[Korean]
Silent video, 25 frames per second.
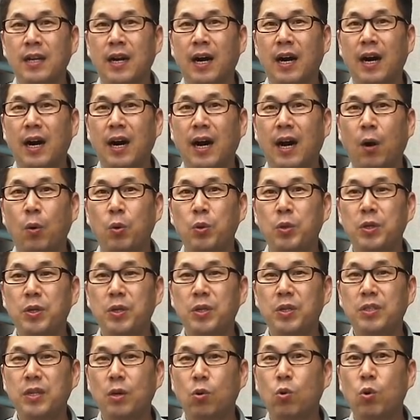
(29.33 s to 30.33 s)
아,
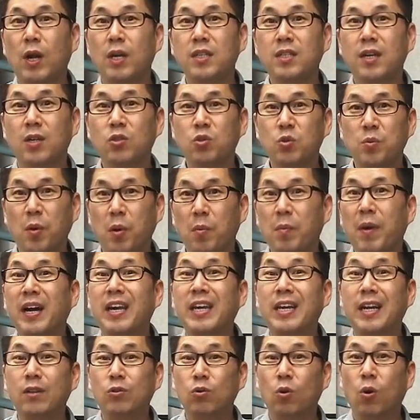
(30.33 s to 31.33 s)
오늘 제 꼬라지가 좀
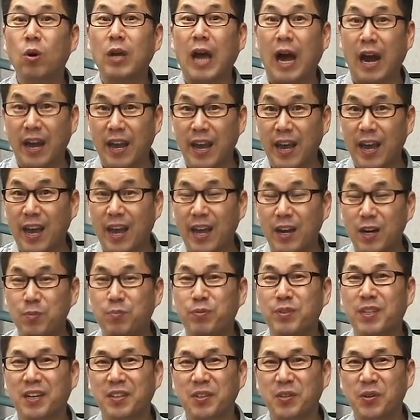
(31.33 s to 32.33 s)
엉망이라도 양해를
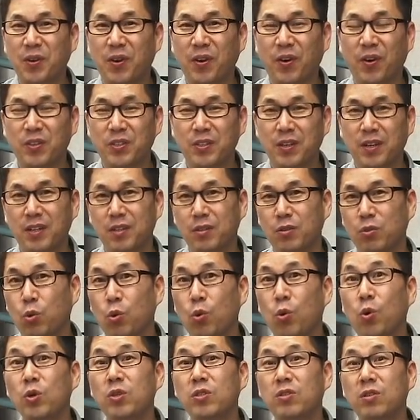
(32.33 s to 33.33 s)
부탁드려요. 제가
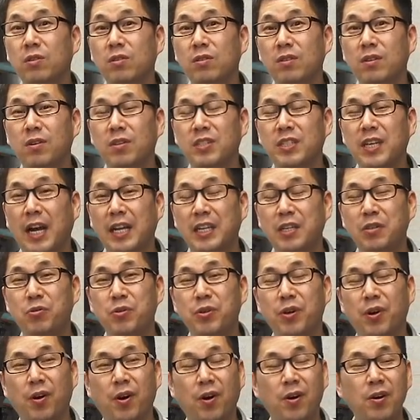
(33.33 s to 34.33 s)
놀고 있었던 것이
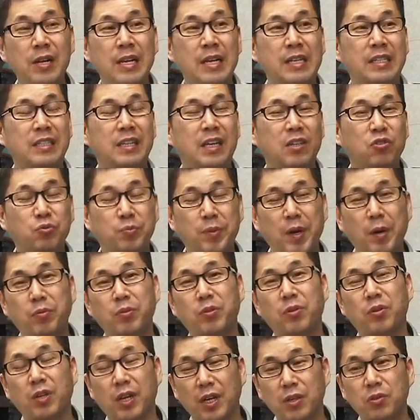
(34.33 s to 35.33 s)
아니고요. 지난
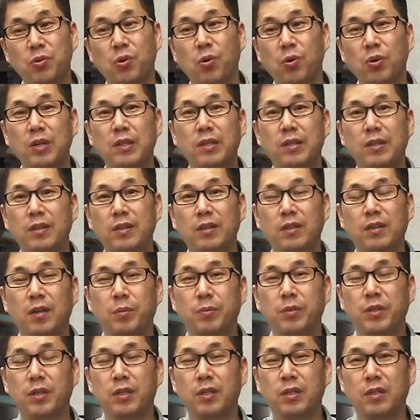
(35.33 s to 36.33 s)
주말부터 계속 그
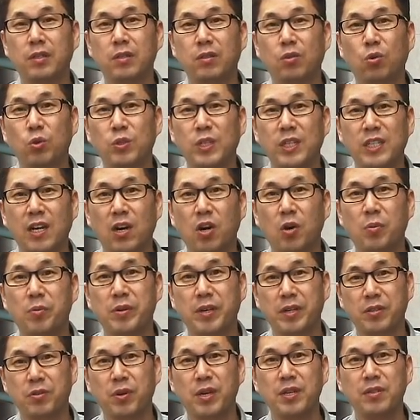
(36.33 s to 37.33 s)
여러분들 그 교재 작업을
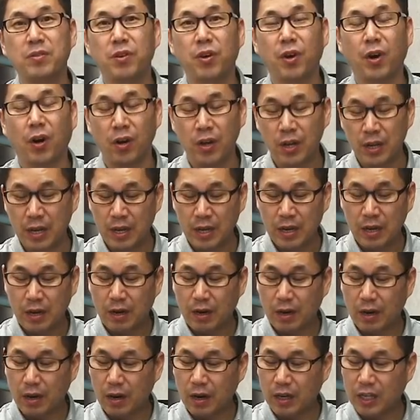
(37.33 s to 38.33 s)
계속 했어요.
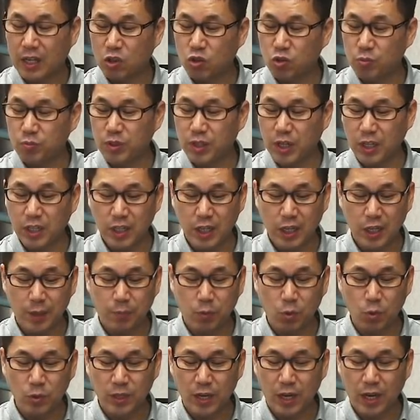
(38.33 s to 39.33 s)
어, 기출문제집
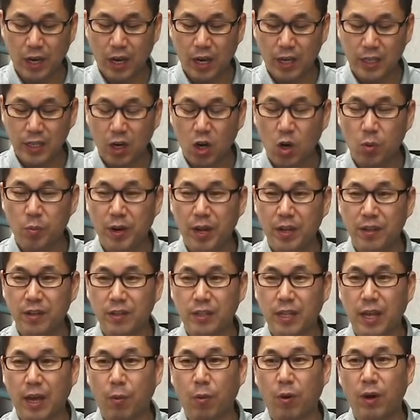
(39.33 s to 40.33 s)
교재 작업을
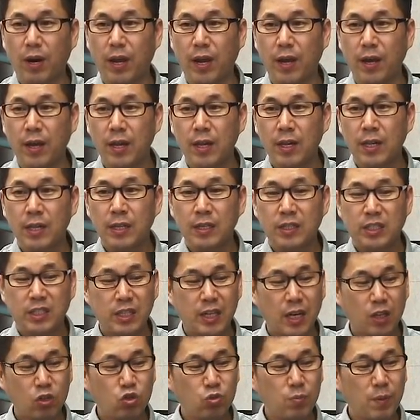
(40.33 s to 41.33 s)
했는데 원래
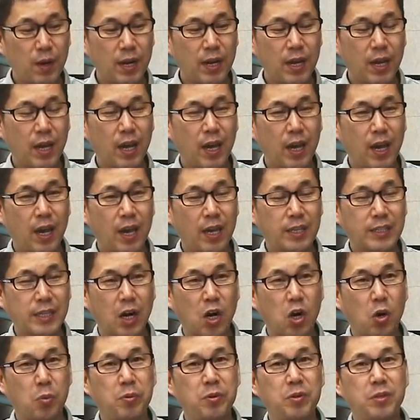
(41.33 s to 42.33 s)
지난 주말에
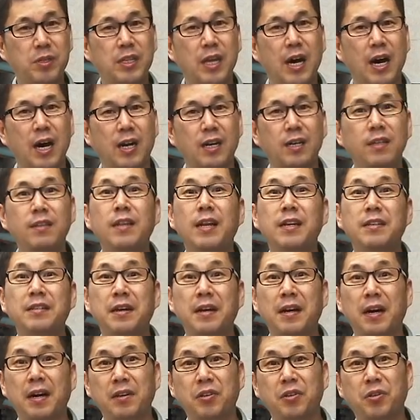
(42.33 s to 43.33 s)
작업을 다 끝낼
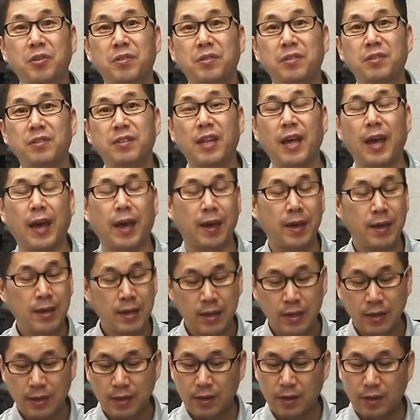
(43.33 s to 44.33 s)
생각이었는데
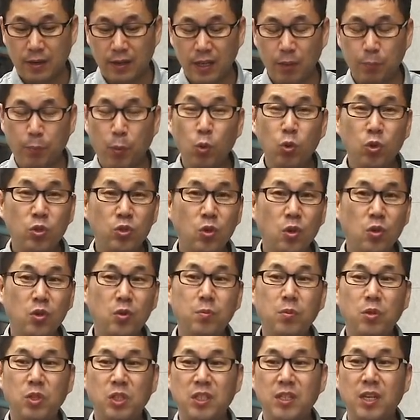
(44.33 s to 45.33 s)
어, 이 본서는
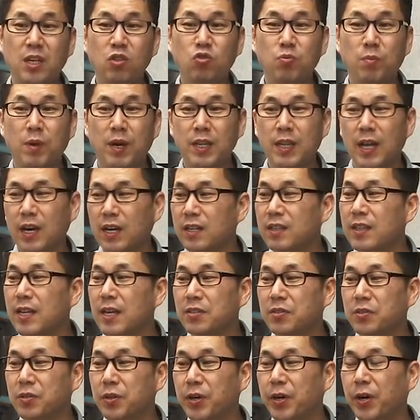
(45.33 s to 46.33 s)
뭐 지난 주말에 다
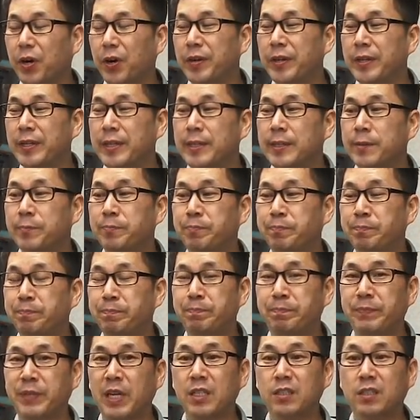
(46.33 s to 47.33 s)
끝났어요.
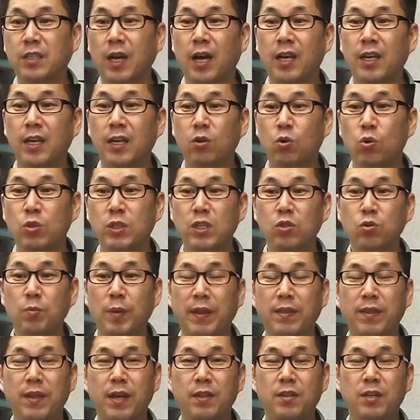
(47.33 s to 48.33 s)
음, 자, 이 교재 좀
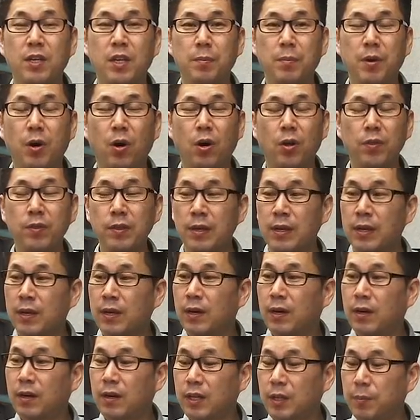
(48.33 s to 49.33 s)
안내해 드리면
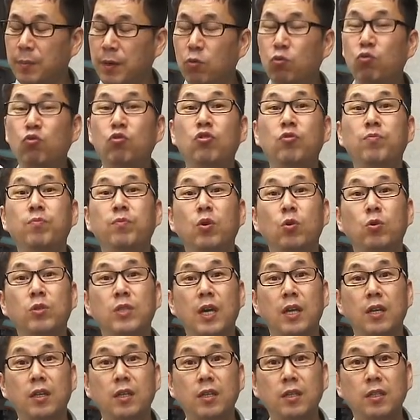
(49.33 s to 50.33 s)
어, 이미 우금
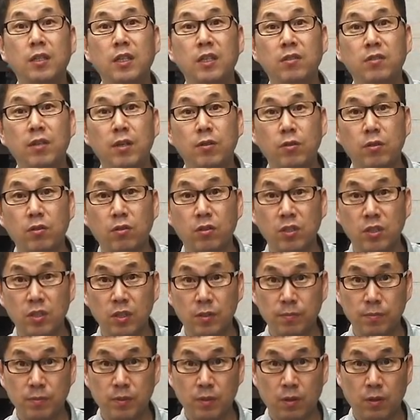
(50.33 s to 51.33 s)
교재는 인쇄소에서
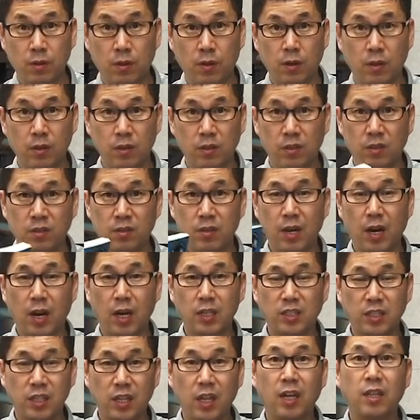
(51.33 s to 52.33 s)
지금 어, 인쇄가
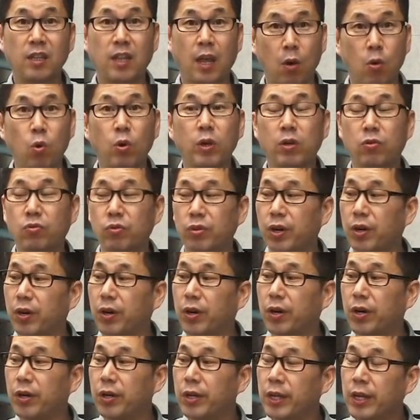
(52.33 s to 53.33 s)
진행되고
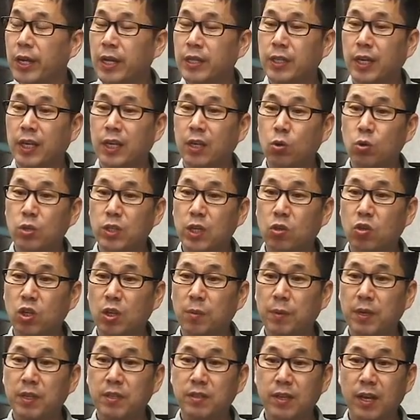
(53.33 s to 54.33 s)
있고요. 자, 이 교재도
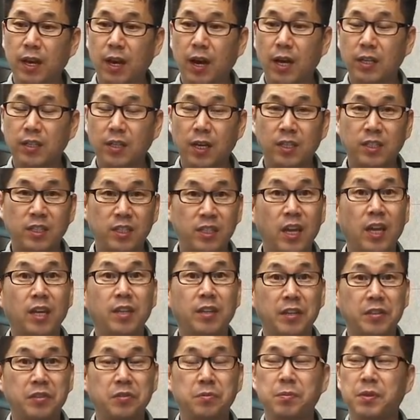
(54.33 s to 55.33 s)
이미 인쇄가 자 진행이
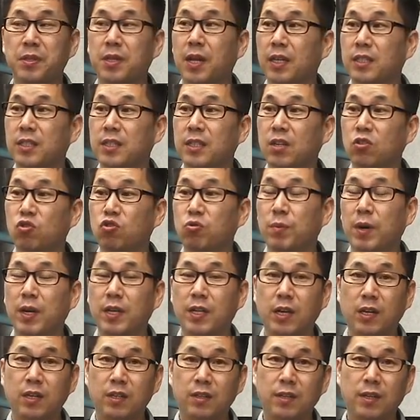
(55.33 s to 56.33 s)
됐습니다. 지난 주말에
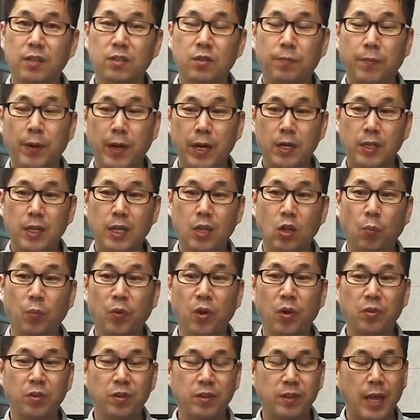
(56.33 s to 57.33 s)
다 끝내서 파일을 다
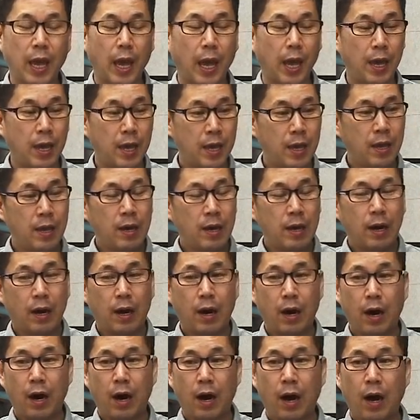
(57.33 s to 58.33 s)
넘겼는데
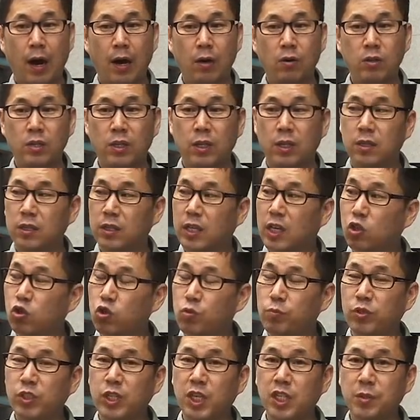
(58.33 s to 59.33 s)
아, 어, 그
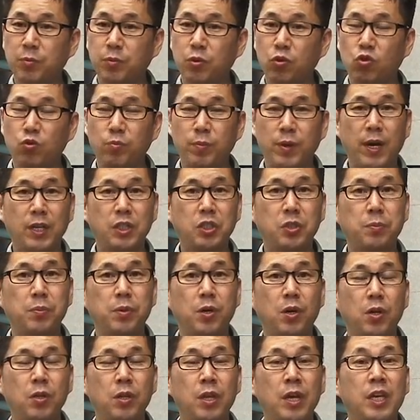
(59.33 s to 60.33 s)
기출 문제집을
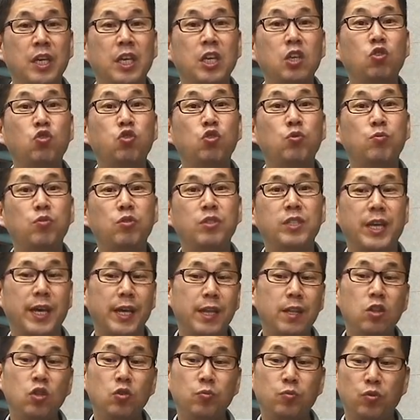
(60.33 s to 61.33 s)
구매하시면 기출 문제
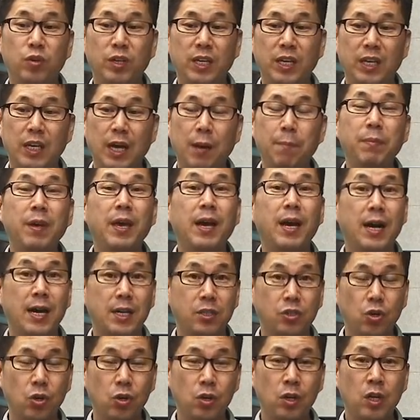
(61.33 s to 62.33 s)
핸드북이 함께
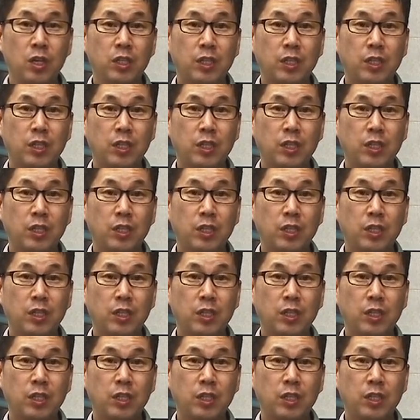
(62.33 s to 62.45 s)
가죠.